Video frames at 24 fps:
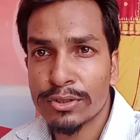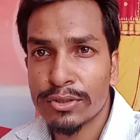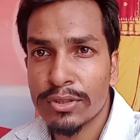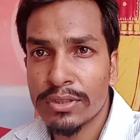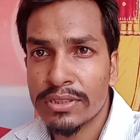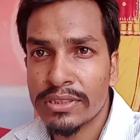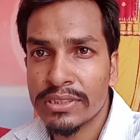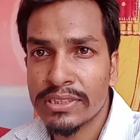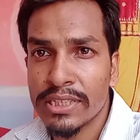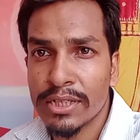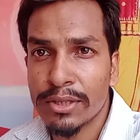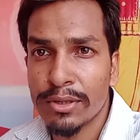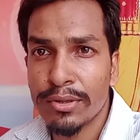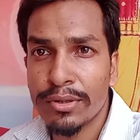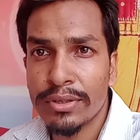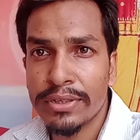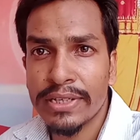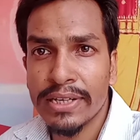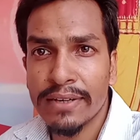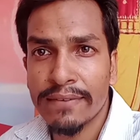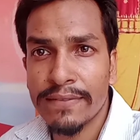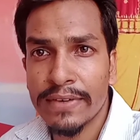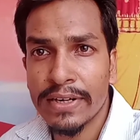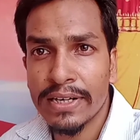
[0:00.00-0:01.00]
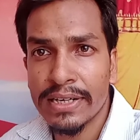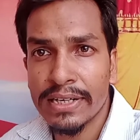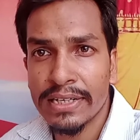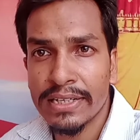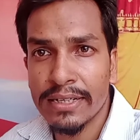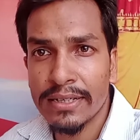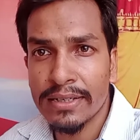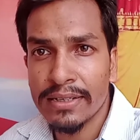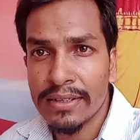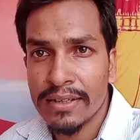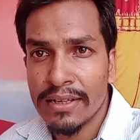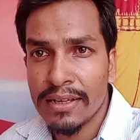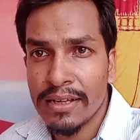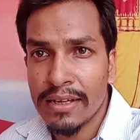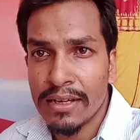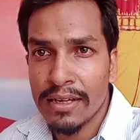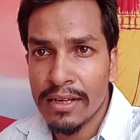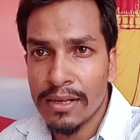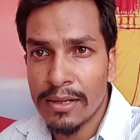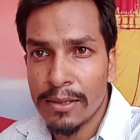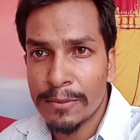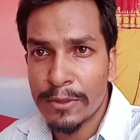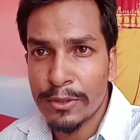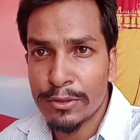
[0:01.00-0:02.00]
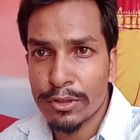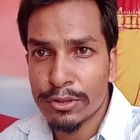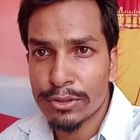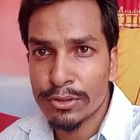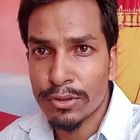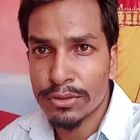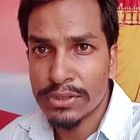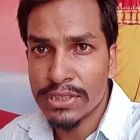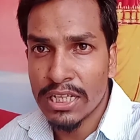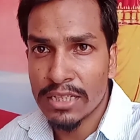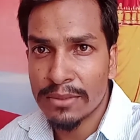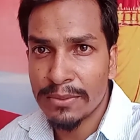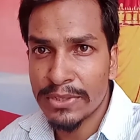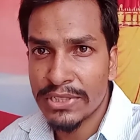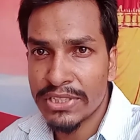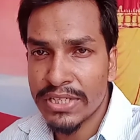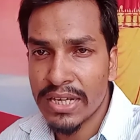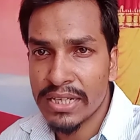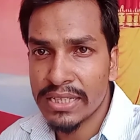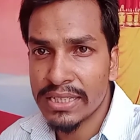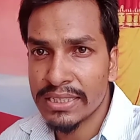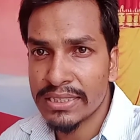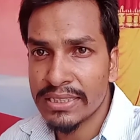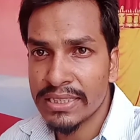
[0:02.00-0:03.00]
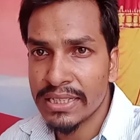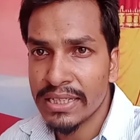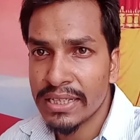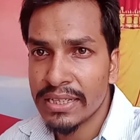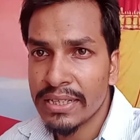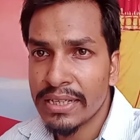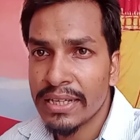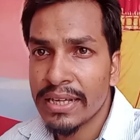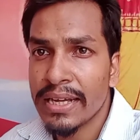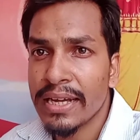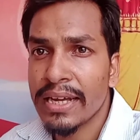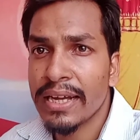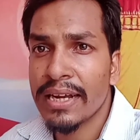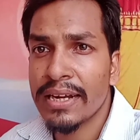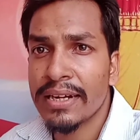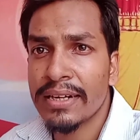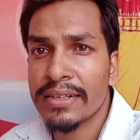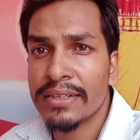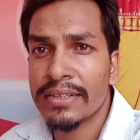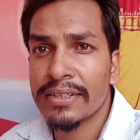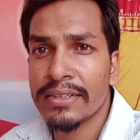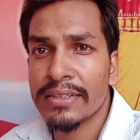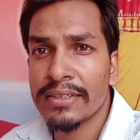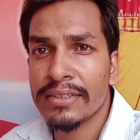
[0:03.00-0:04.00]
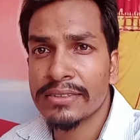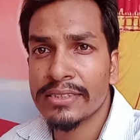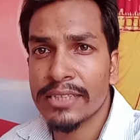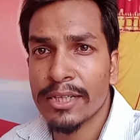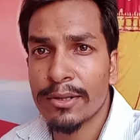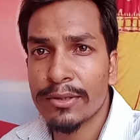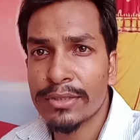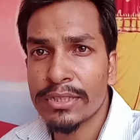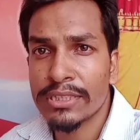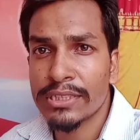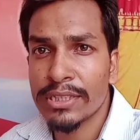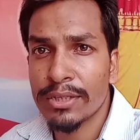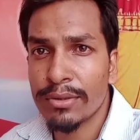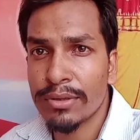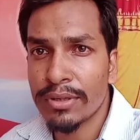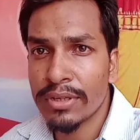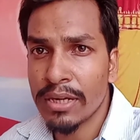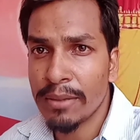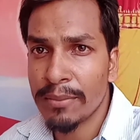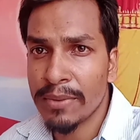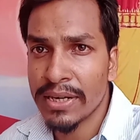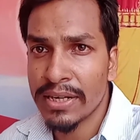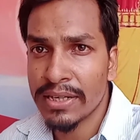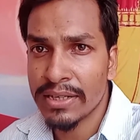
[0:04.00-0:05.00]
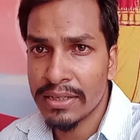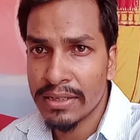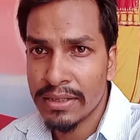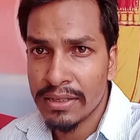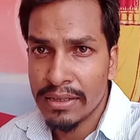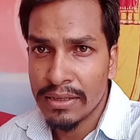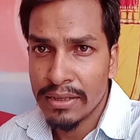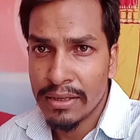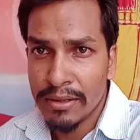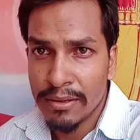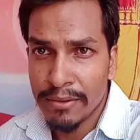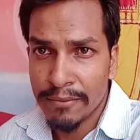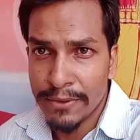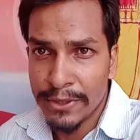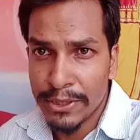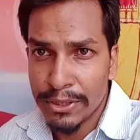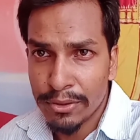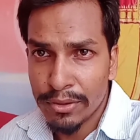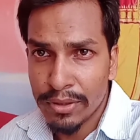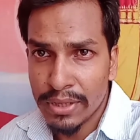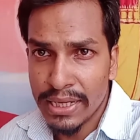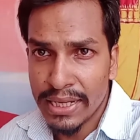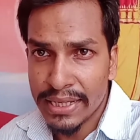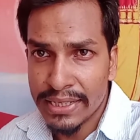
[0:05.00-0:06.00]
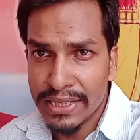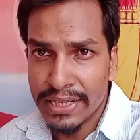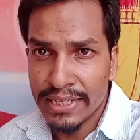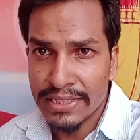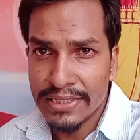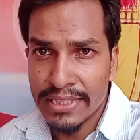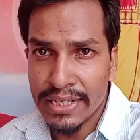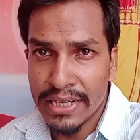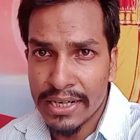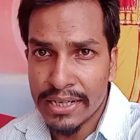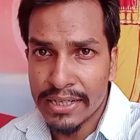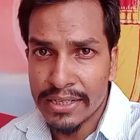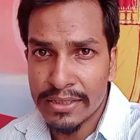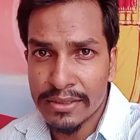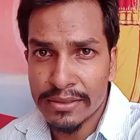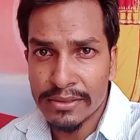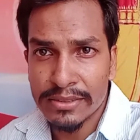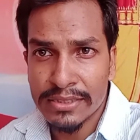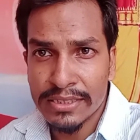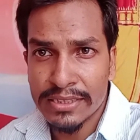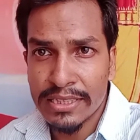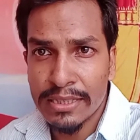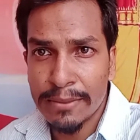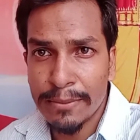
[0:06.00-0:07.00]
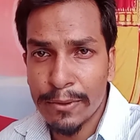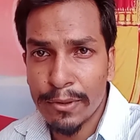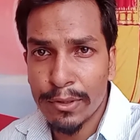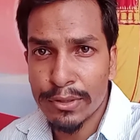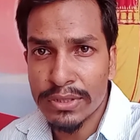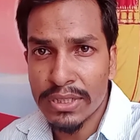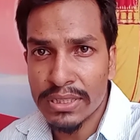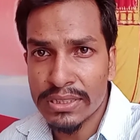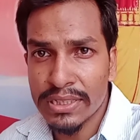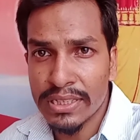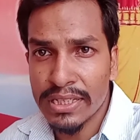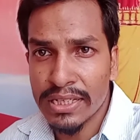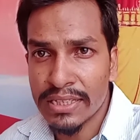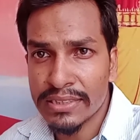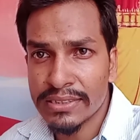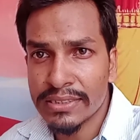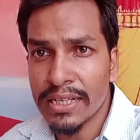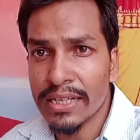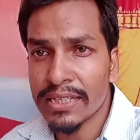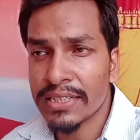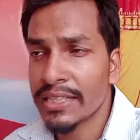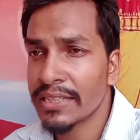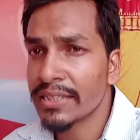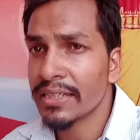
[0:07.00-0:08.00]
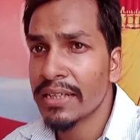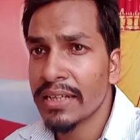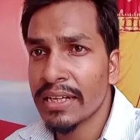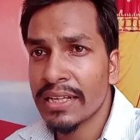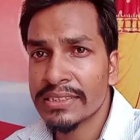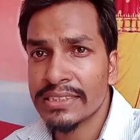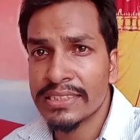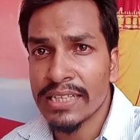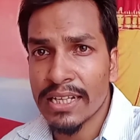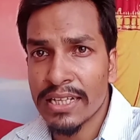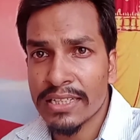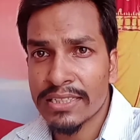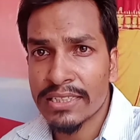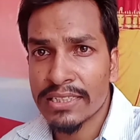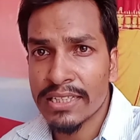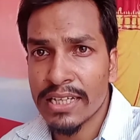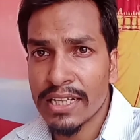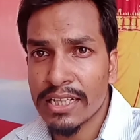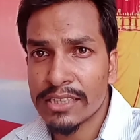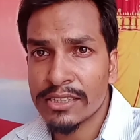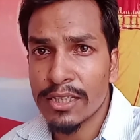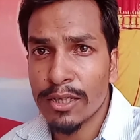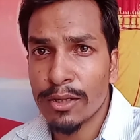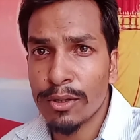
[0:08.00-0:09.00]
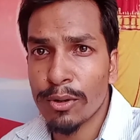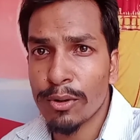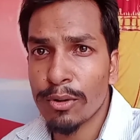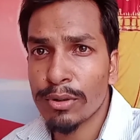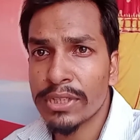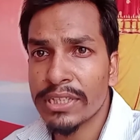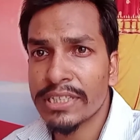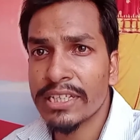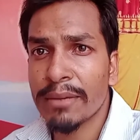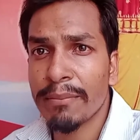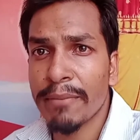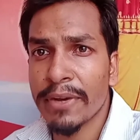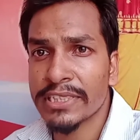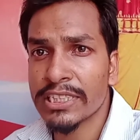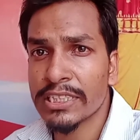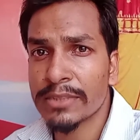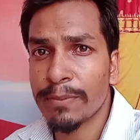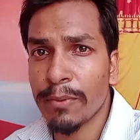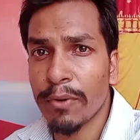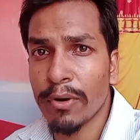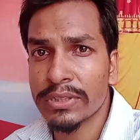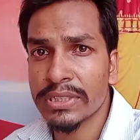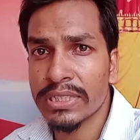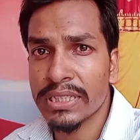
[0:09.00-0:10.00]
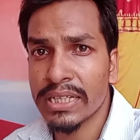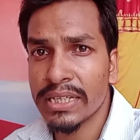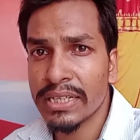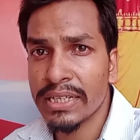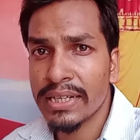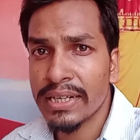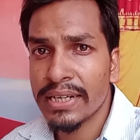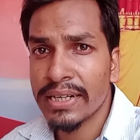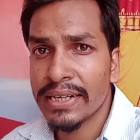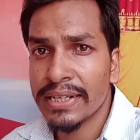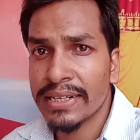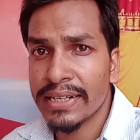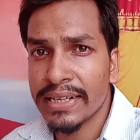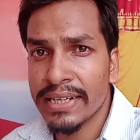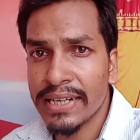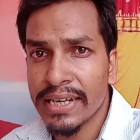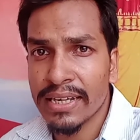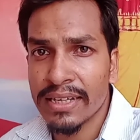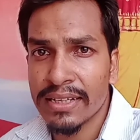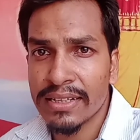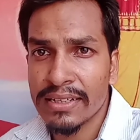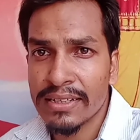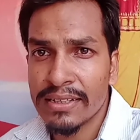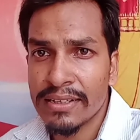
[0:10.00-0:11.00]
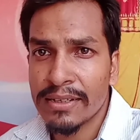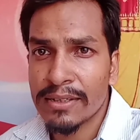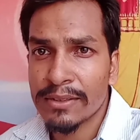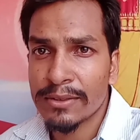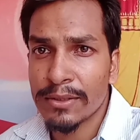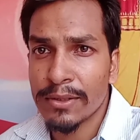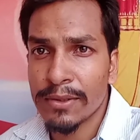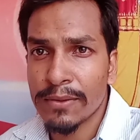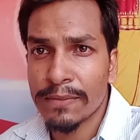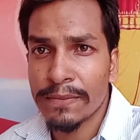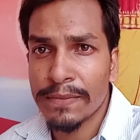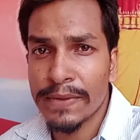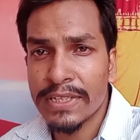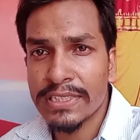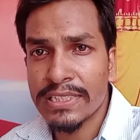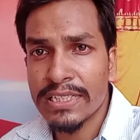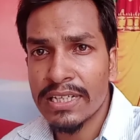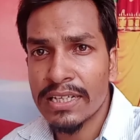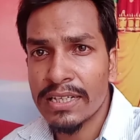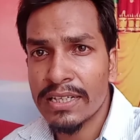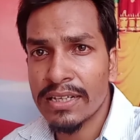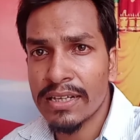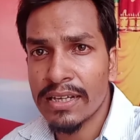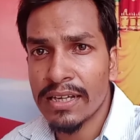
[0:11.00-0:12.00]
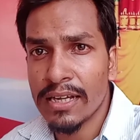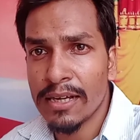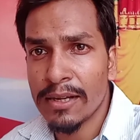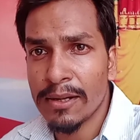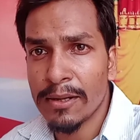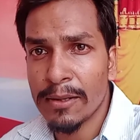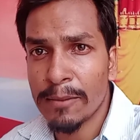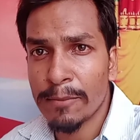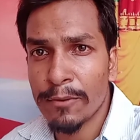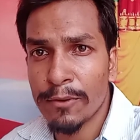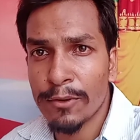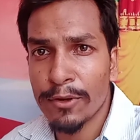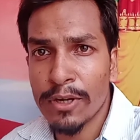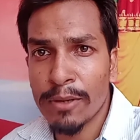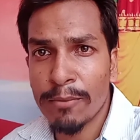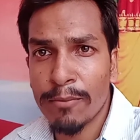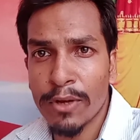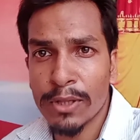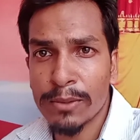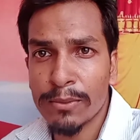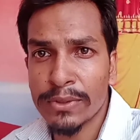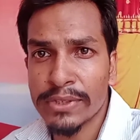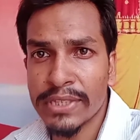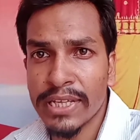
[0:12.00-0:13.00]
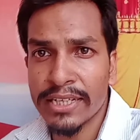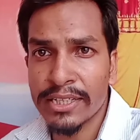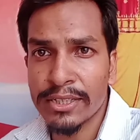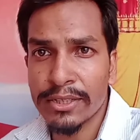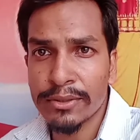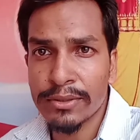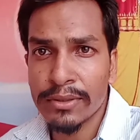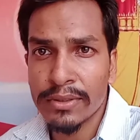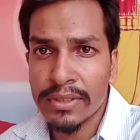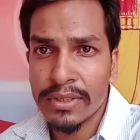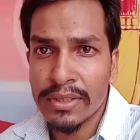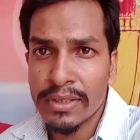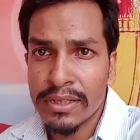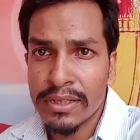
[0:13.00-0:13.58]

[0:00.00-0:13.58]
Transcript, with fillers: दोस्तों ज़रूर डेफिनेटली अपने दोस्तों के साथ भी शेयर कीजिए एंड ज़रूर से ज़रूर हमारे वीडियो को लाइक कीजिए एंड जितने भी हो सकते हैं ताकि ज़्यादा से ज़्यादातर लोगों तक ये मैसेज पहुँच सके ठीक है तो फिर से आप लोगों का बहुत बहुत थैंक यू